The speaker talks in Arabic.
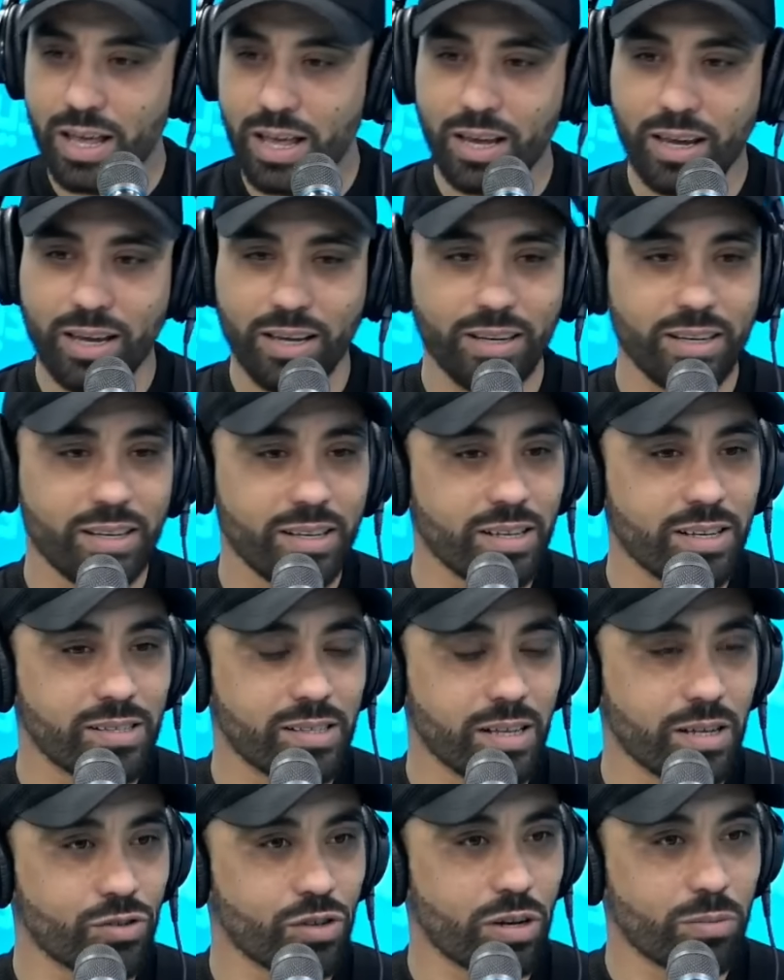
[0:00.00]
كان
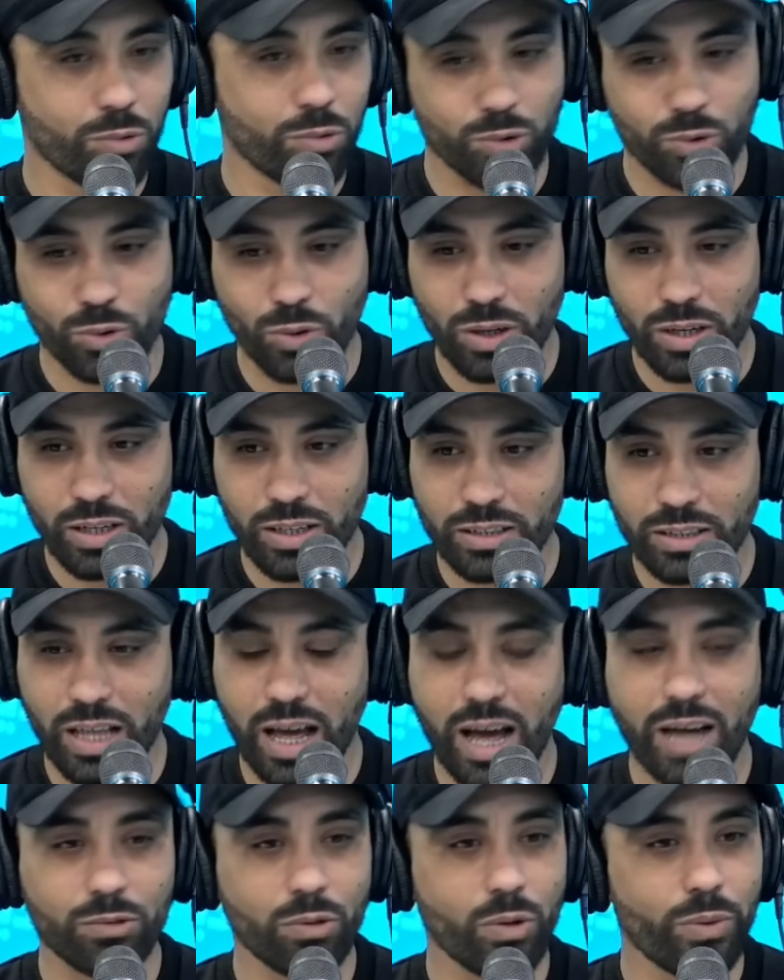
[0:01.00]
سجل بونتو
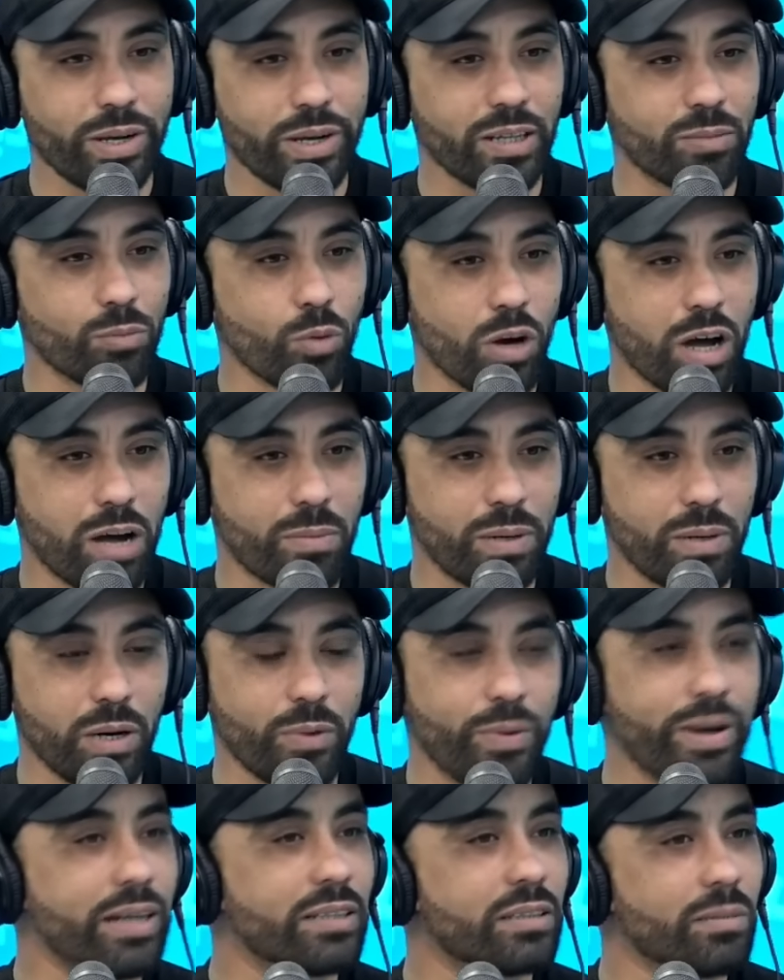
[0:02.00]
التعادل واحد مقابل
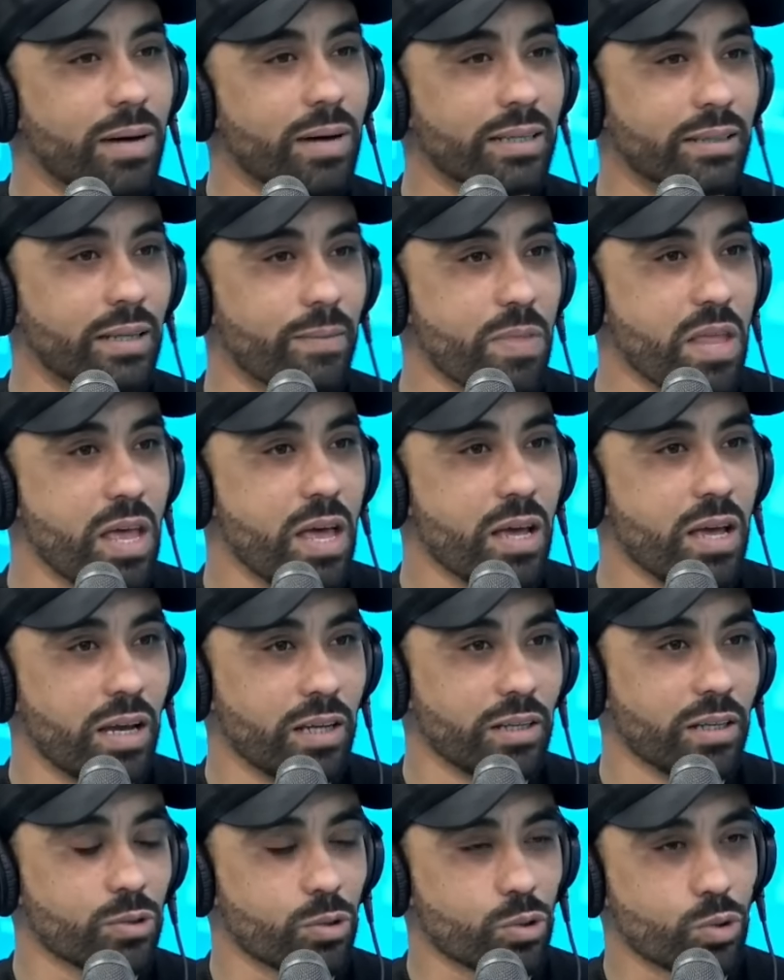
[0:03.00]
واحد بعدها كي
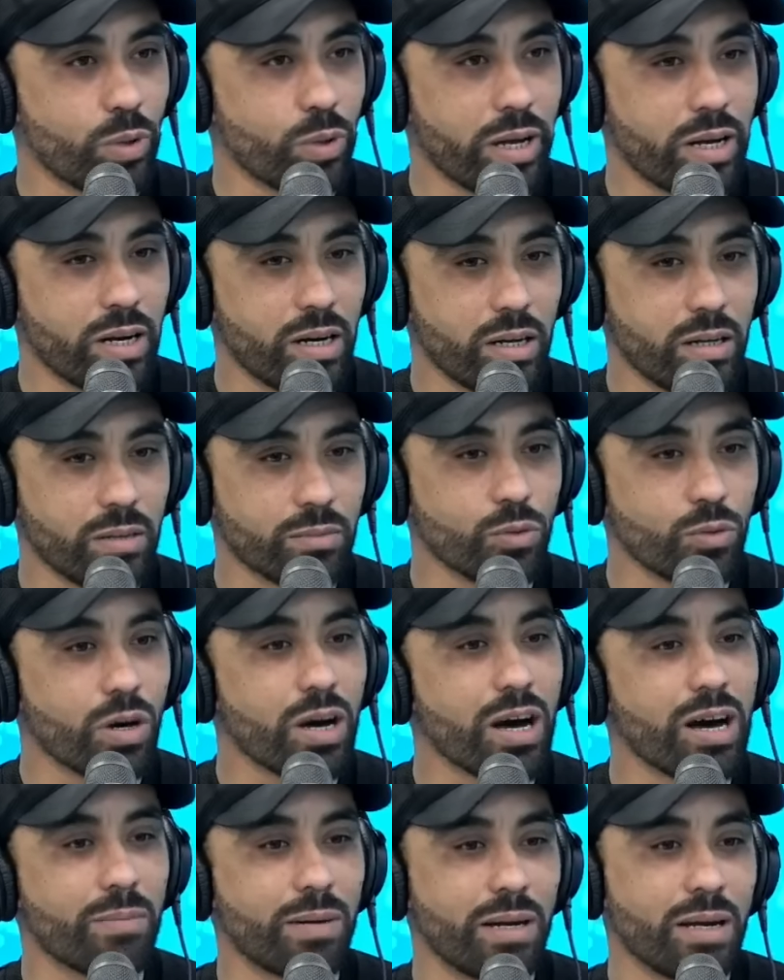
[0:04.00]
نرجع شويه
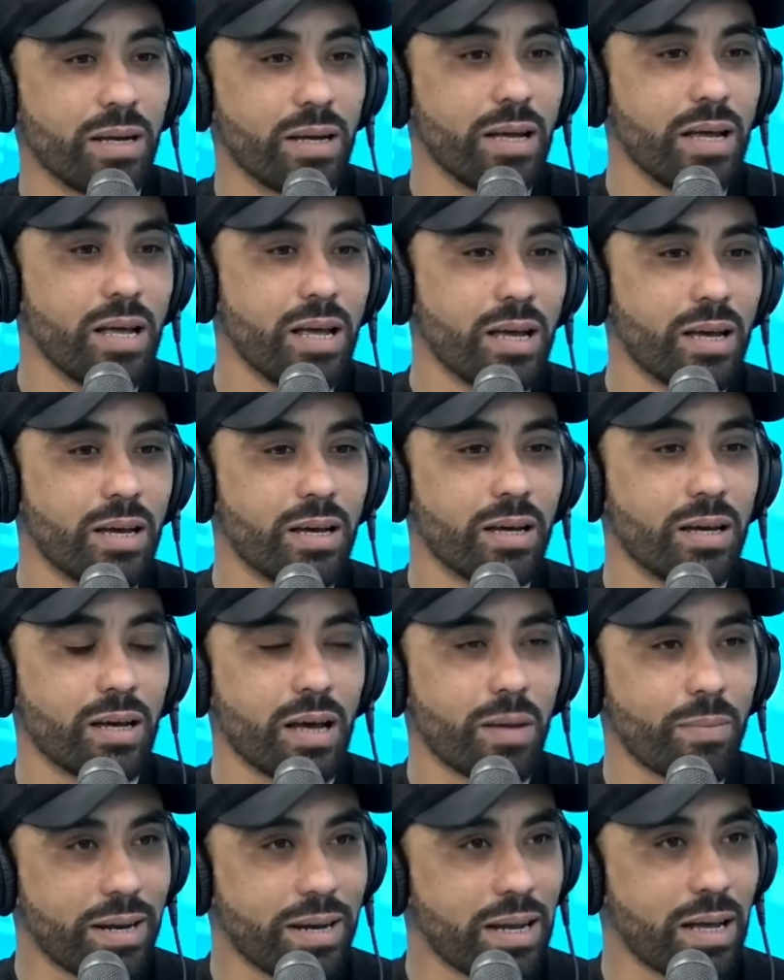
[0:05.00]
للمقابله آه،
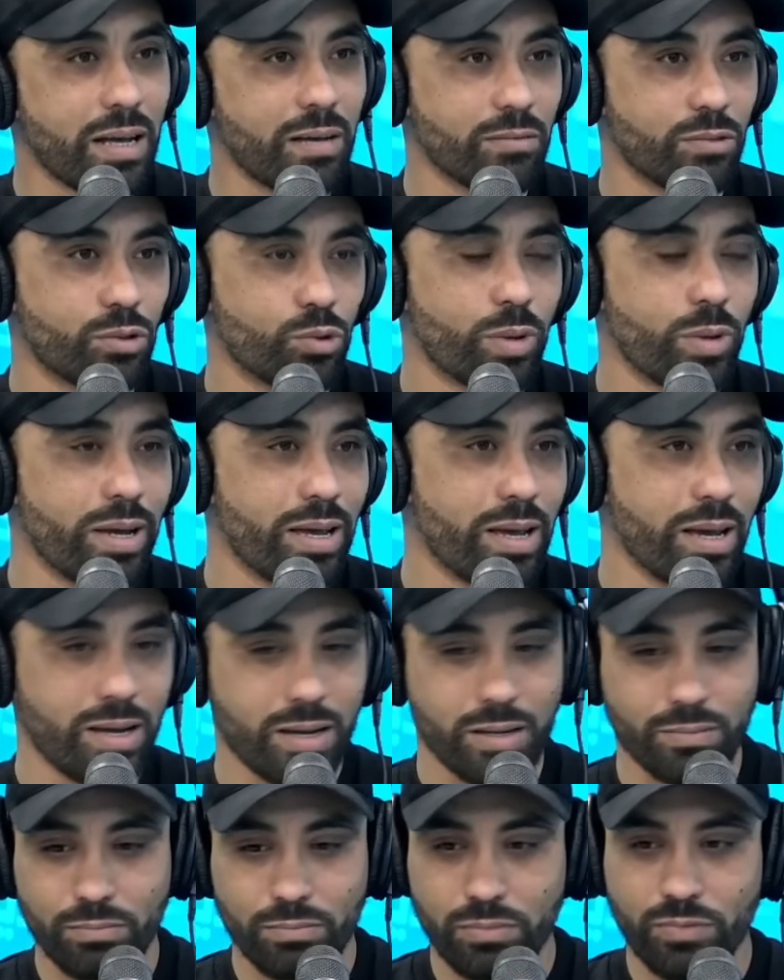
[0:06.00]
عملنا شويه
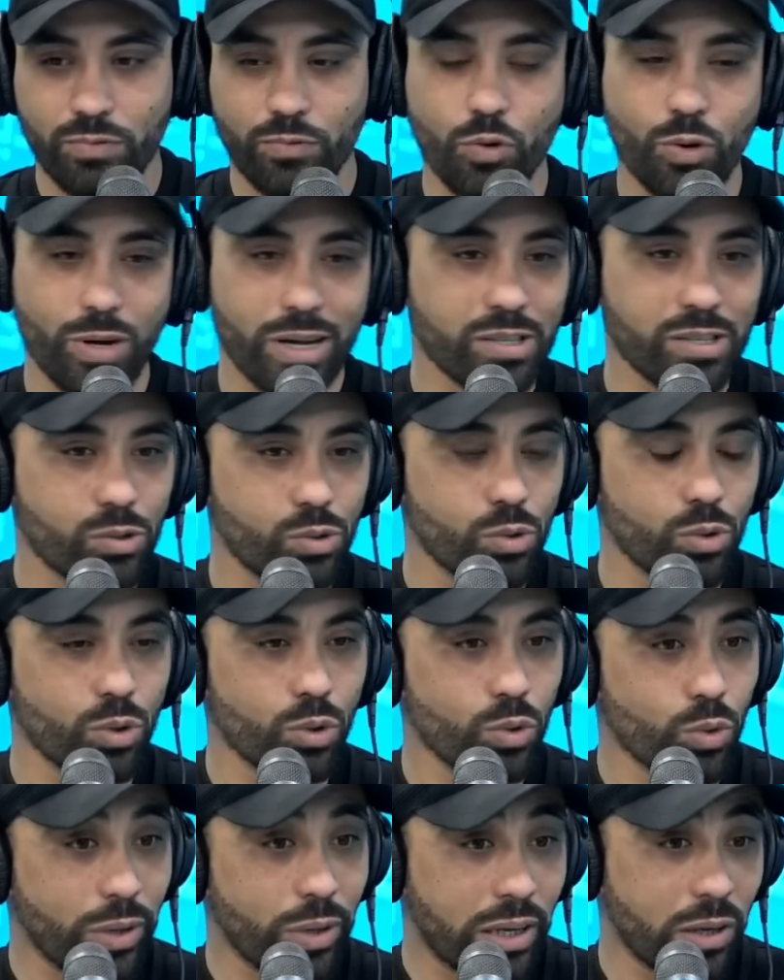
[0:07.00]
هكا فرص
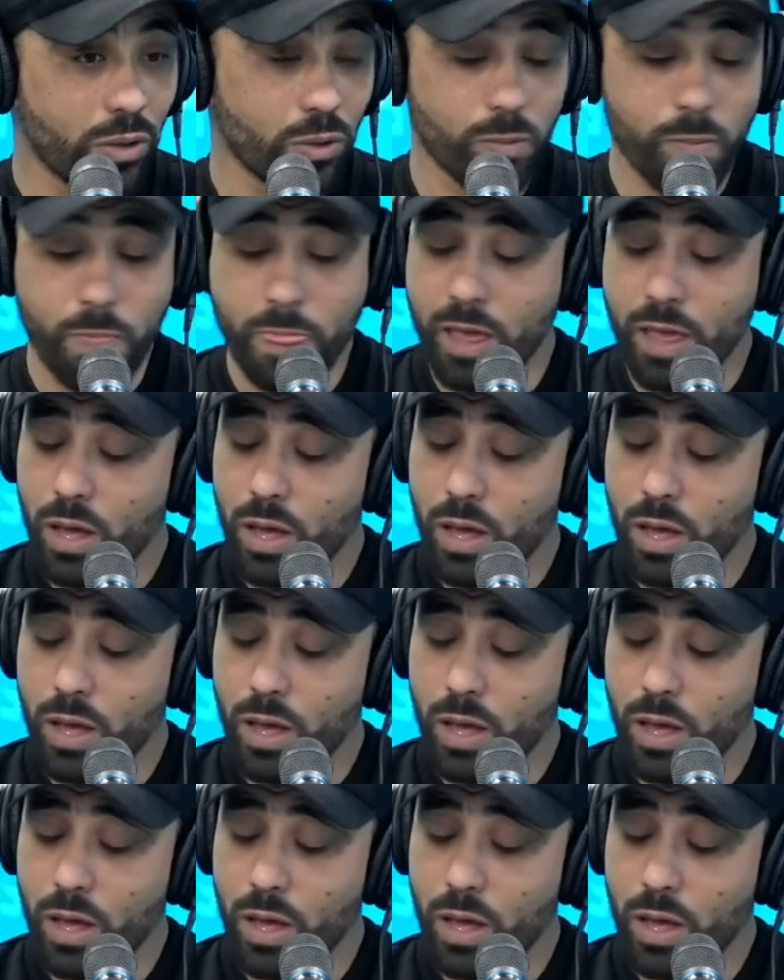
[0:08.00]
وغيره